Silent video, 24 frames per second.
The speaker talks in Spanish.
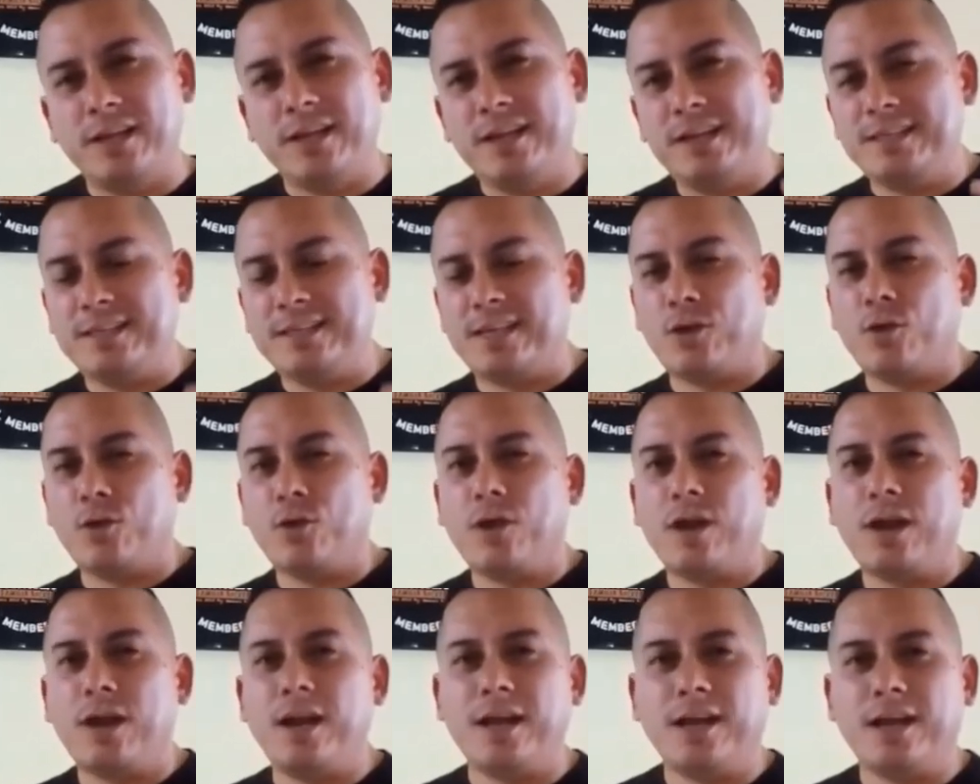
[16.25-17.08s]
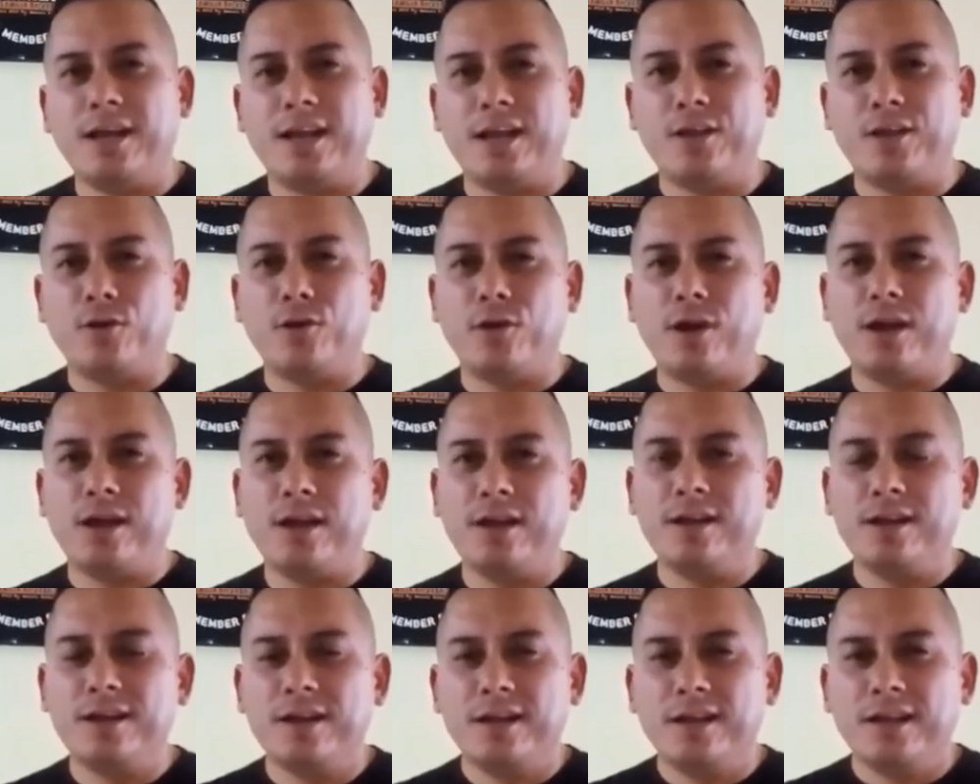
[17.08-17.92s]
la iniciadora, la creadora
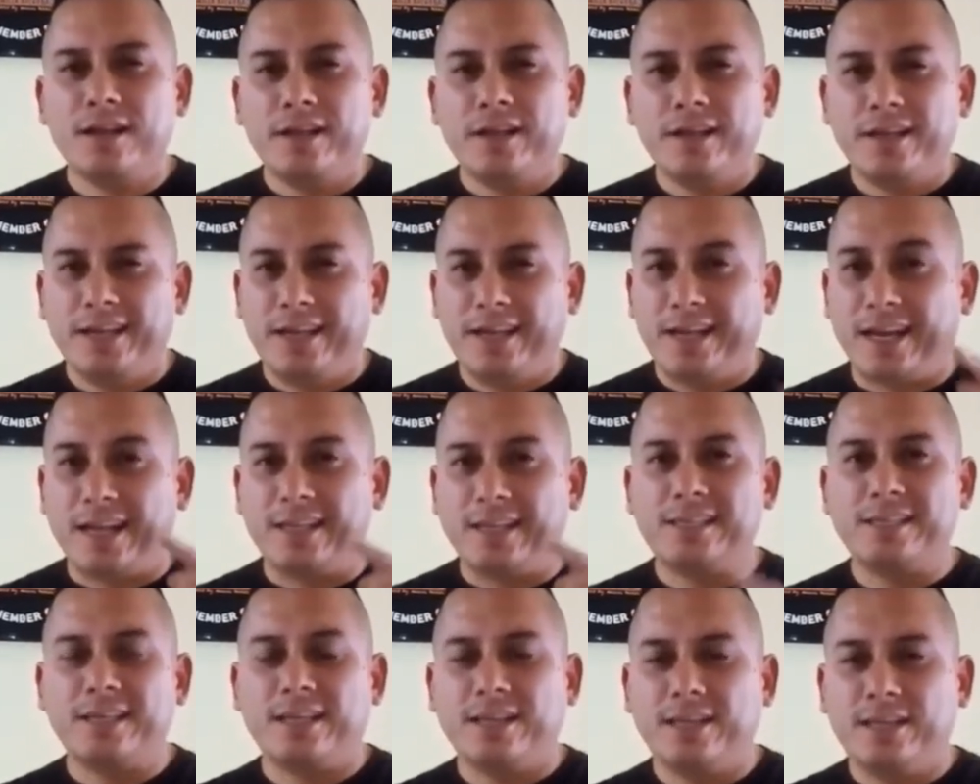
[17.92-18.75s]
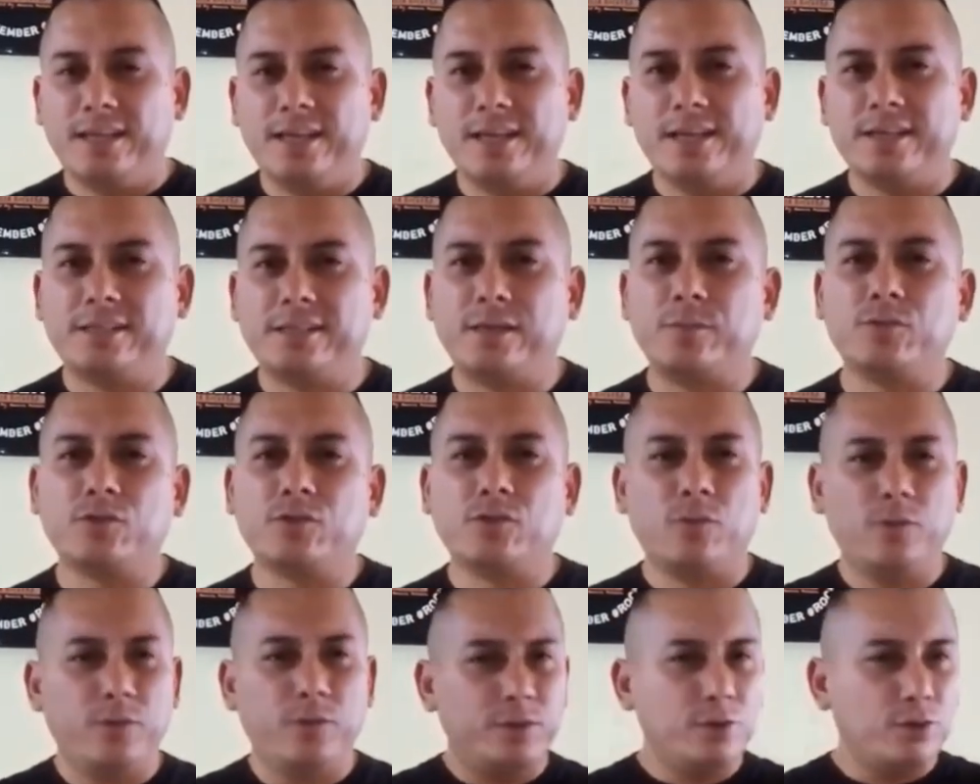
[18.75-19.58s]
y gracias a ti estamos
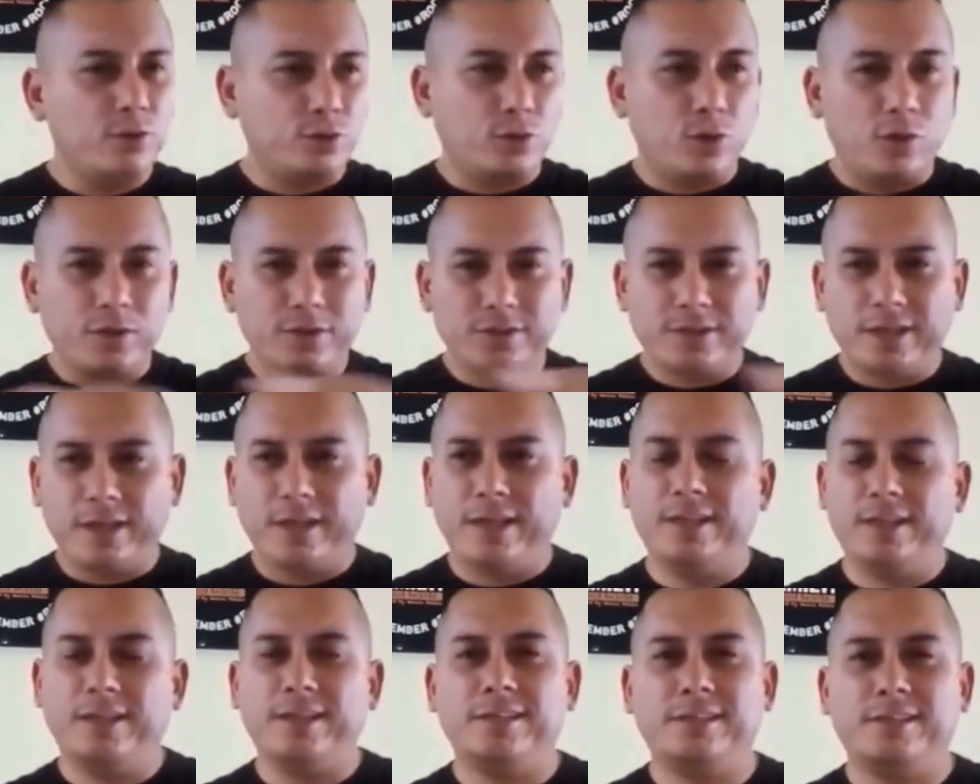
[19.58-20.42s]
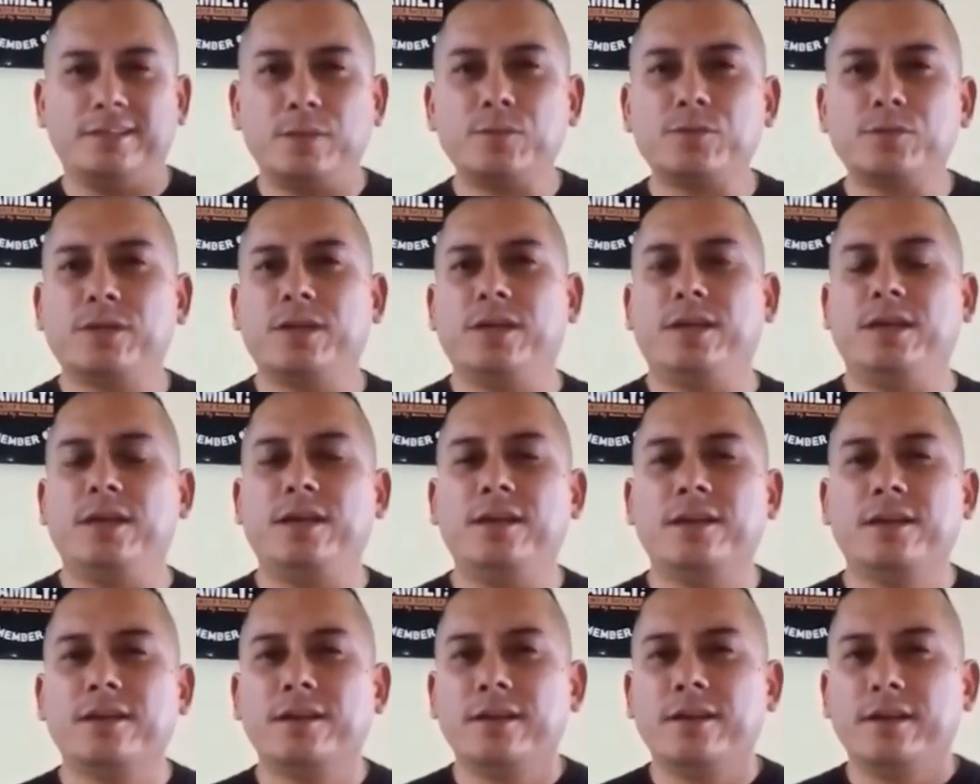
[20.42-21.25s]
conviviendo toda esta gente que estamos aquí
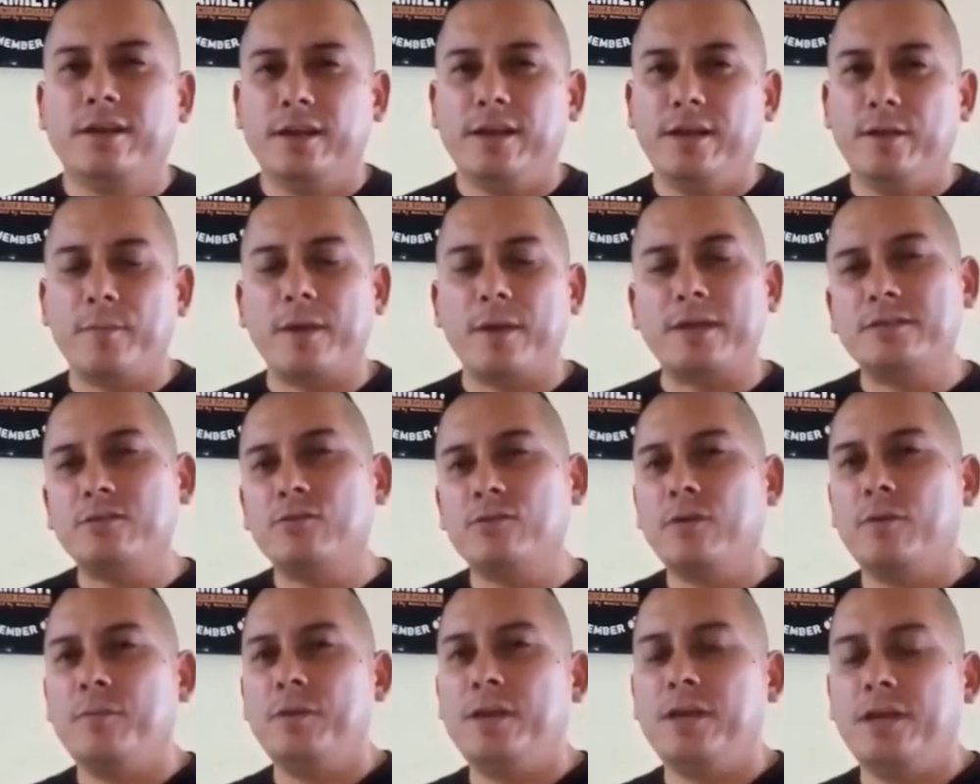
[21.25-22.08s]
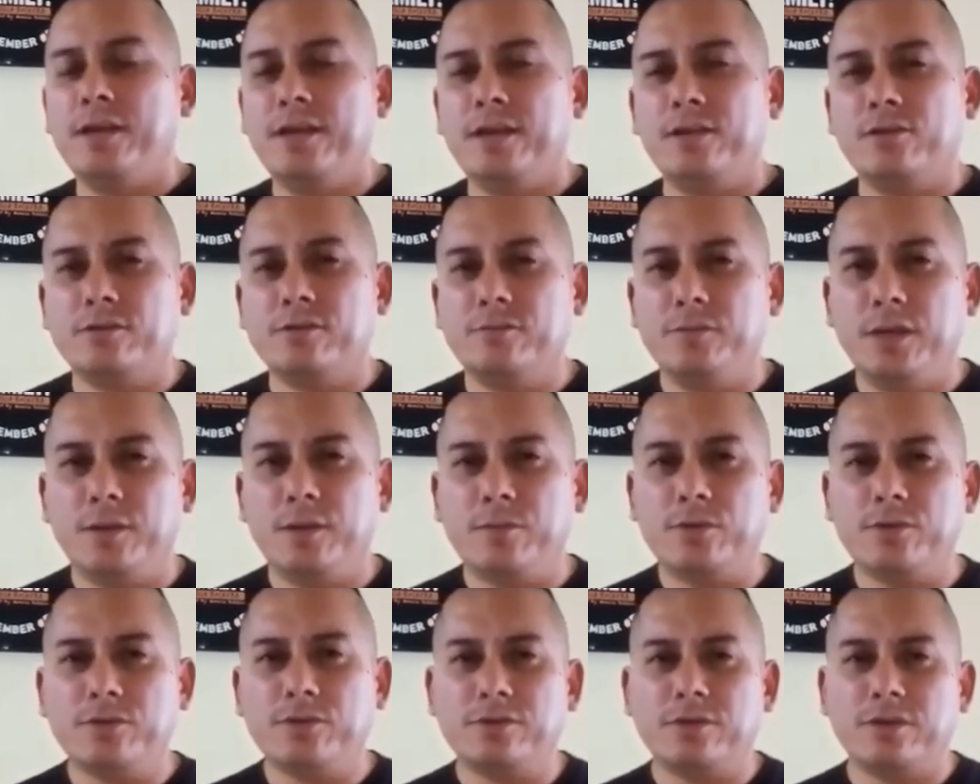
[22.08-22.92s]
y más de 9.500
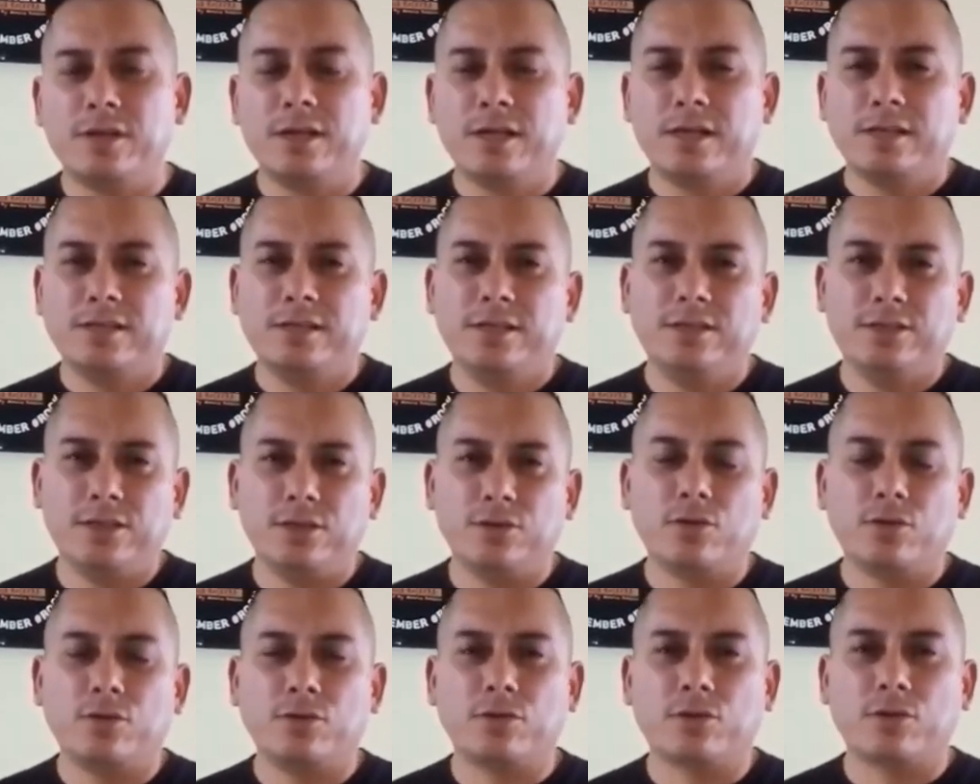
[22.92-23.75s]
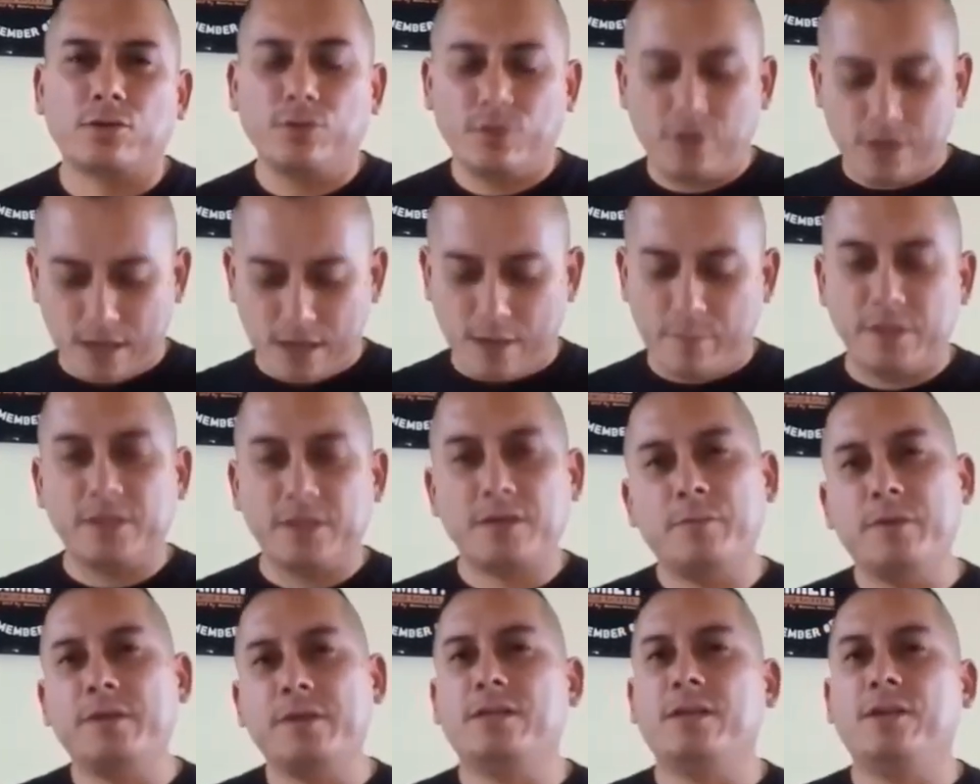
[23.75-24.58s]
miembros sintiendo con orgullo la camisa
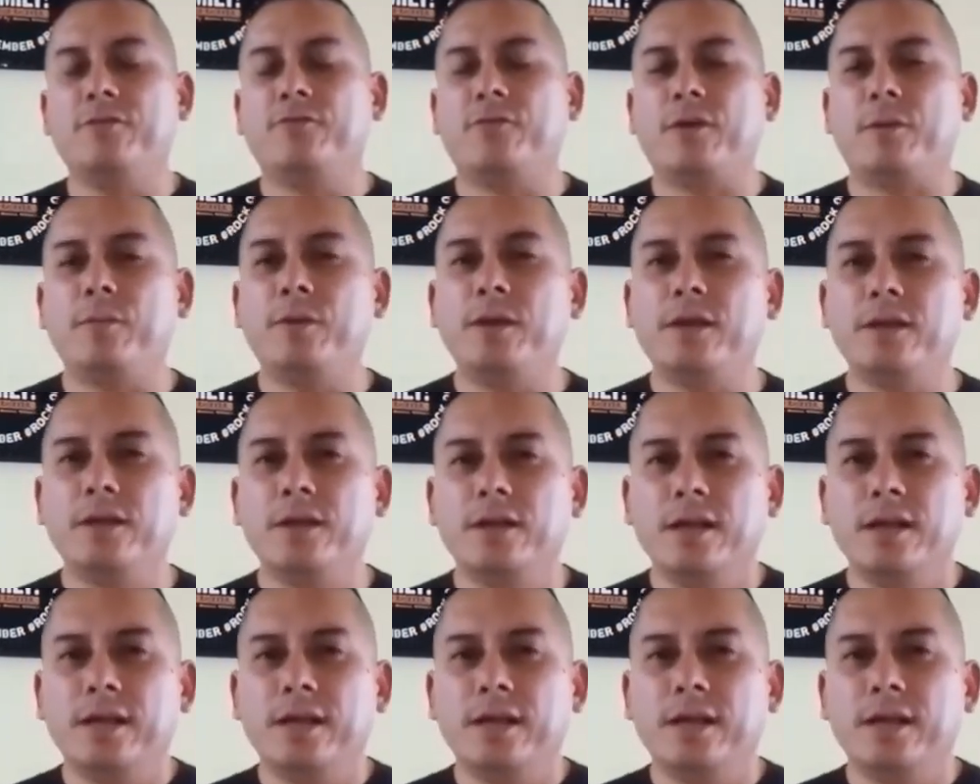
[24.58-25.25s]
Big City Family.